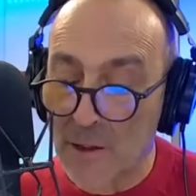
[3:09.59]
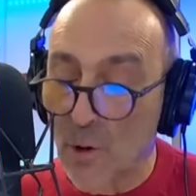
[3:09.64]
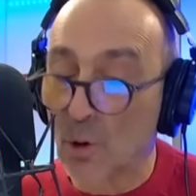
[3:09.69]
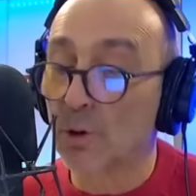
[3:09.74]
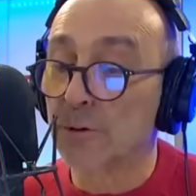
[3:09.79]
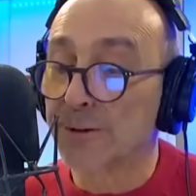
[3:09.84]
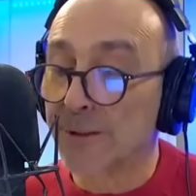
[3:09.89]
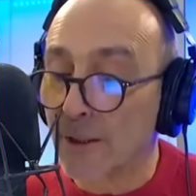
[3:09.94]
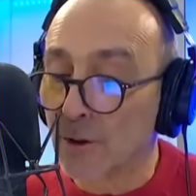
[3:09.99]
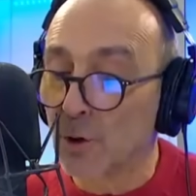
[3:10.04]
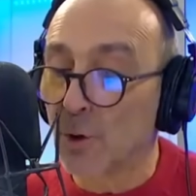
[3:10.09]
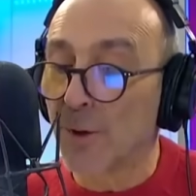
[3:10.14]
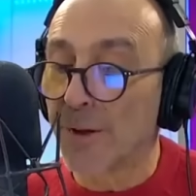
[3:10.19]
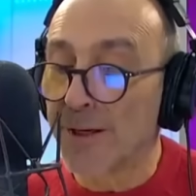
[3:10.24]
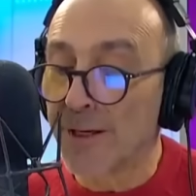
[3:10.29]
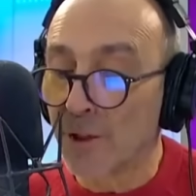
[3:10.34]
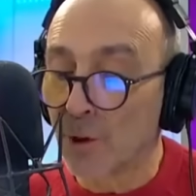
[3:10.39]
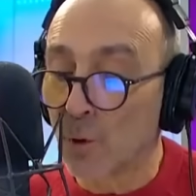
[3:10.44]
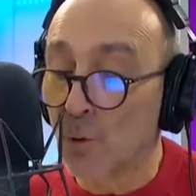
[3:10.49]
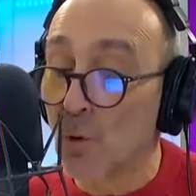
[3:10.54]
los contactos
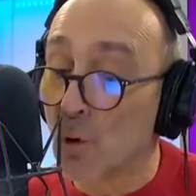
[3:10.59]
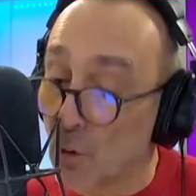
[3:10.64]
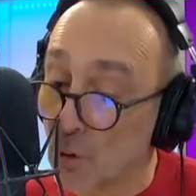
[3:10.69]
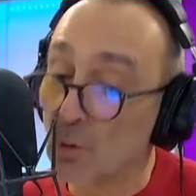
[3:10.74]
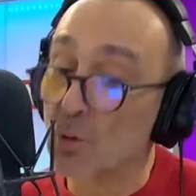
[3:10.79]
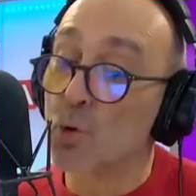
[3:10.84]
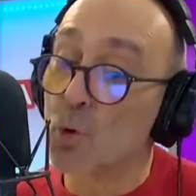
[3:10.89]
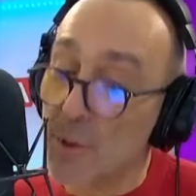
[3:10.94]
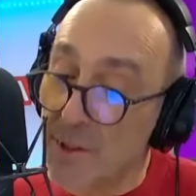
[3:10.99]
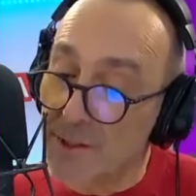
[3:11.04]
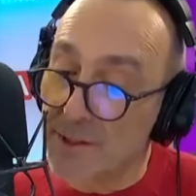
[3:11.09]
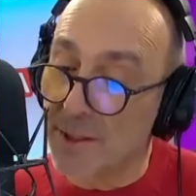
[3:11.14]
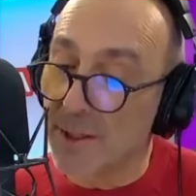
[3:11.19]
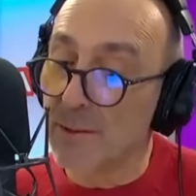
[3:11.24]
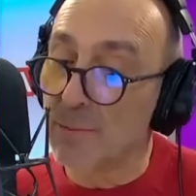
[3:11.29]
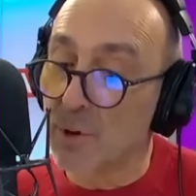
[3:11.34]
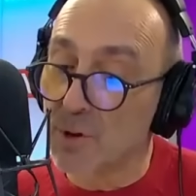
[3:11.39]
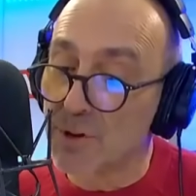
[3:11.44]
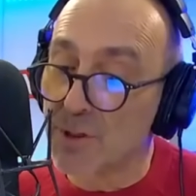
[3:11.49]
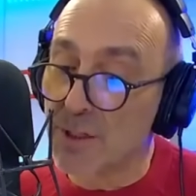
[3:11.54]
que ella tuvo con Luis
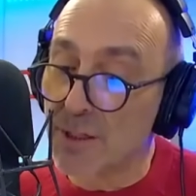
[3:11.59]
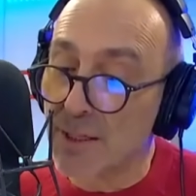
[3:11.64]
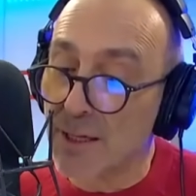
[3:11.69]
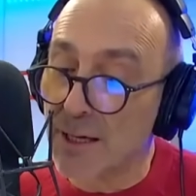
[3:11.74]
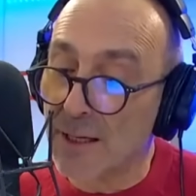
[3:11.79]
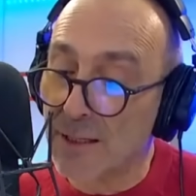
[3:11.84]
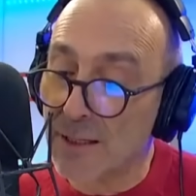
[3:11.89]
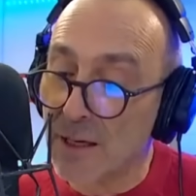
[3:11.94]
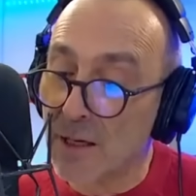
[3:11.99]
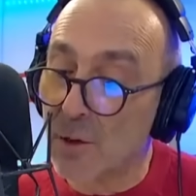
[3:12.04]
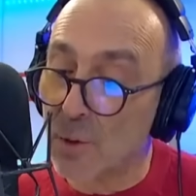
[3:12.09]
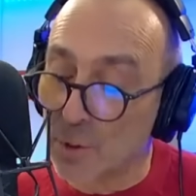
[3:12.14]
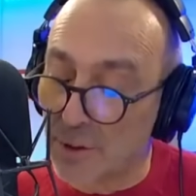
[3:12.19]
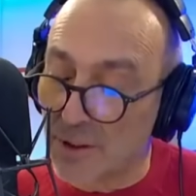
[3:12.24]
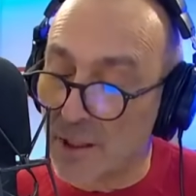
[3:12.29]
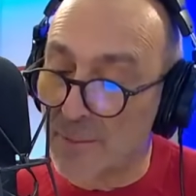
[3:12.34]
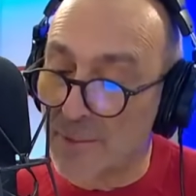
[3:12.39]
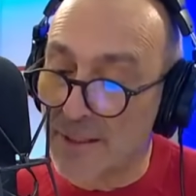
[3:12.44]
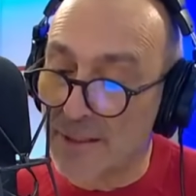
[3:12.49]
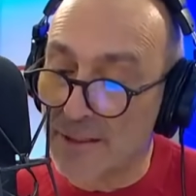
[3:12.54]
Hermosilla
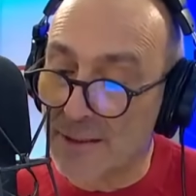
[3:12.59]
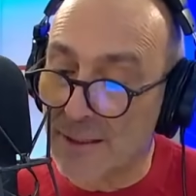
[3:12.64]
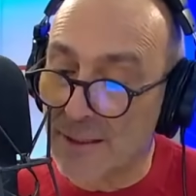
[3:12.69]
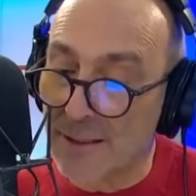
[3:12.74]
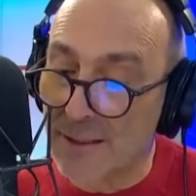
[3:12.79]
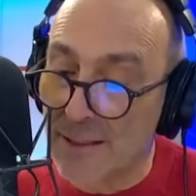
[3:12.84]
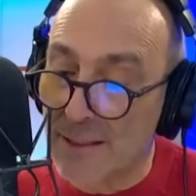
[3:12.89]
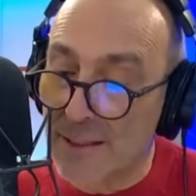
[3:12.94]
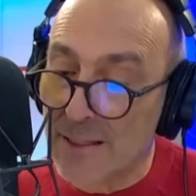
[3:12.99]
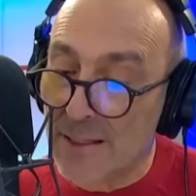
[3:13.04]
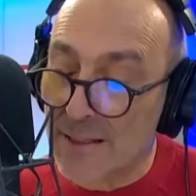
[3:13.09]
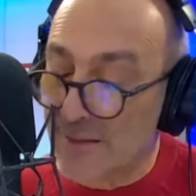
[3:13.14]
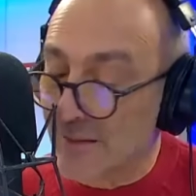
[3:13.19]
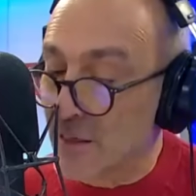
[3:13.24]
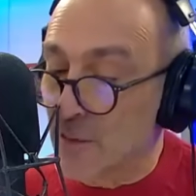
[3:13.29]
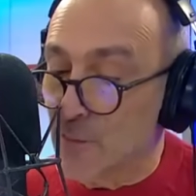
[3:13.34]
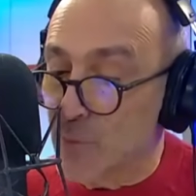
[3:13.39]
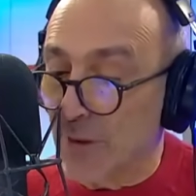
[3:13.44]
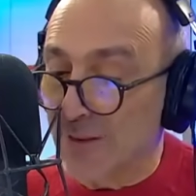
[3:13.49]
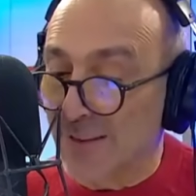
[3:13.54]
justamente
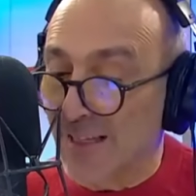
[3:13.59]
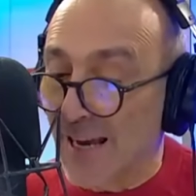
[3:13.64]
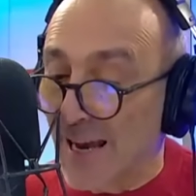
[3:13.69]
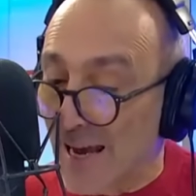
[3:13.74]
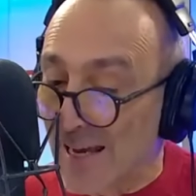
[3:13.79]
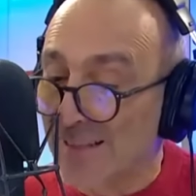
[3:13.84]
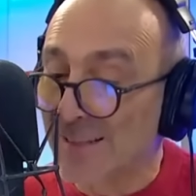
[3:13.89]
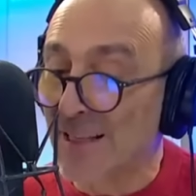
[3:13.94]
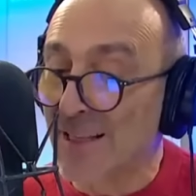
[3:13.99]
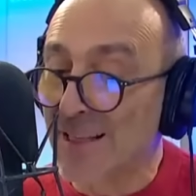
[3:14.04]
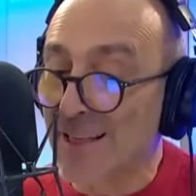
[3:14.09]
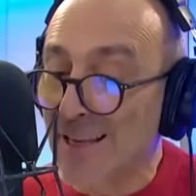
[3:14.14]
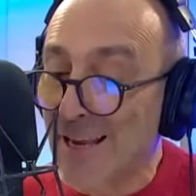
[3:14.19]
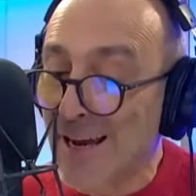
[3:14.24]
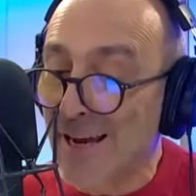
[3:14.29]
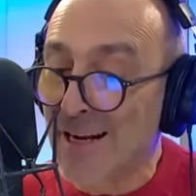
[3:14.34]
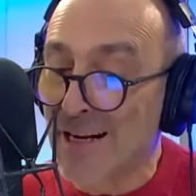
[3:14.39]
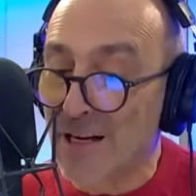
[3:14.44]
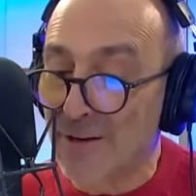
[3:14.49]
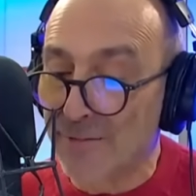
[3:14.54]
tiempo atrás, antes de
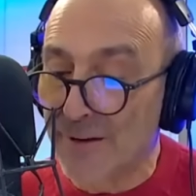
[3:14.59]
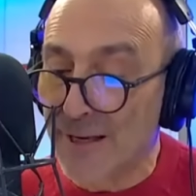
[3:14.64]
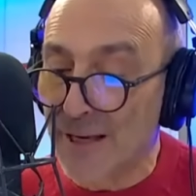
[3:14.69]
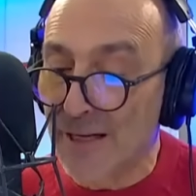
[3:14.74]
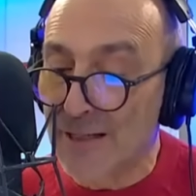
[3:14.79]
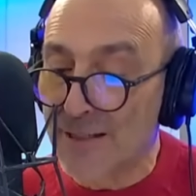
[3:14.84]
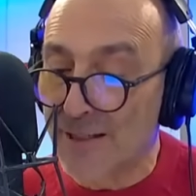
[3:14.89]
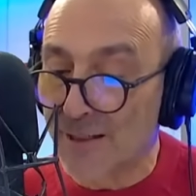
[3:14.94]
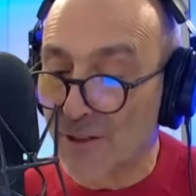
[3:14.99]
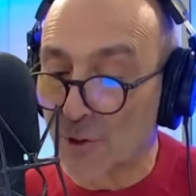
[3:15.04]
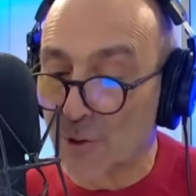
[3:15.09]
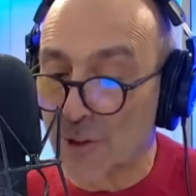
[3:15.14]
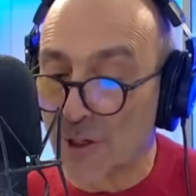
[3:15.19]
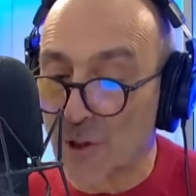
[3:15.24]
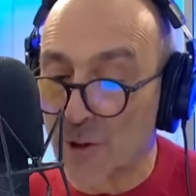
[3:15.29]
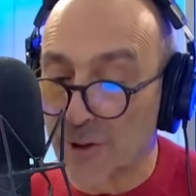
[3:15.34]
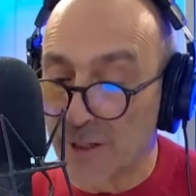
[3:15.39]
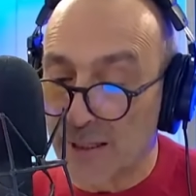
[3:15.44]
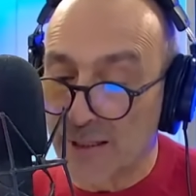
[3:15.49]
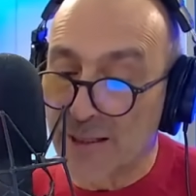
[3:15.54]
llegar a la Fiscalía
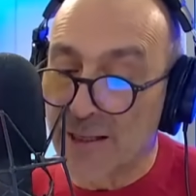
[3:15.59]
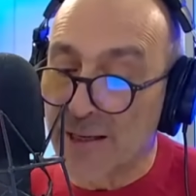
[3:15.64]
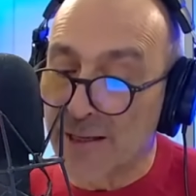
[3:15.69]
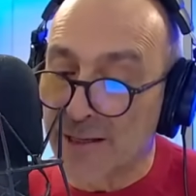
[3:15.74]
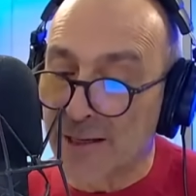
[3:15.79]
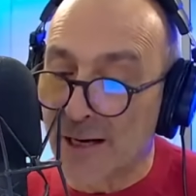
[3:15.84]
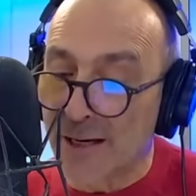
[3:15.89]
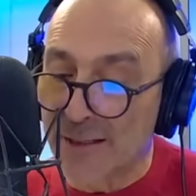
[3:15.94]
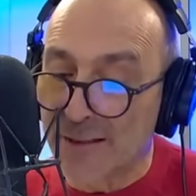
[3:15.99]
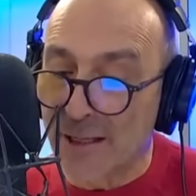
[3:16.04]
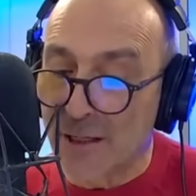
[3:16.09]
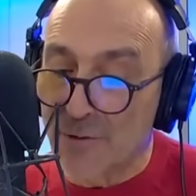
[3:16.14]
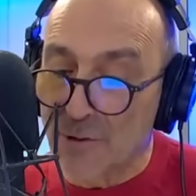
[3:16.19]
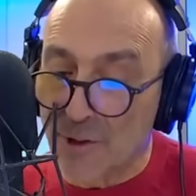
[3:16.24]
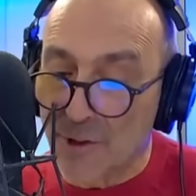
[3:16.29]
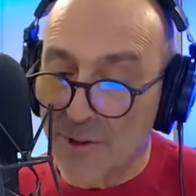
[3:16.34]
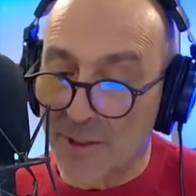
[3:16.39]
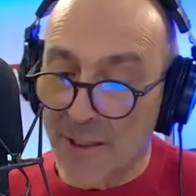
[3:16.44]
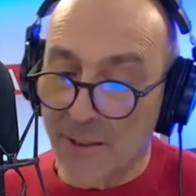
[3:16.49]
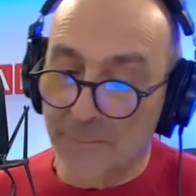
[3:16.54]
Regional Oriente. Daniela, ¿qué tal?
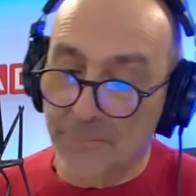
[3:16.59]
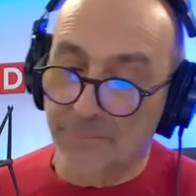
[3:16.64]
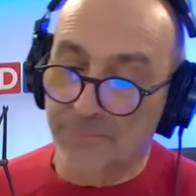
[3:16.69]
Buenos días.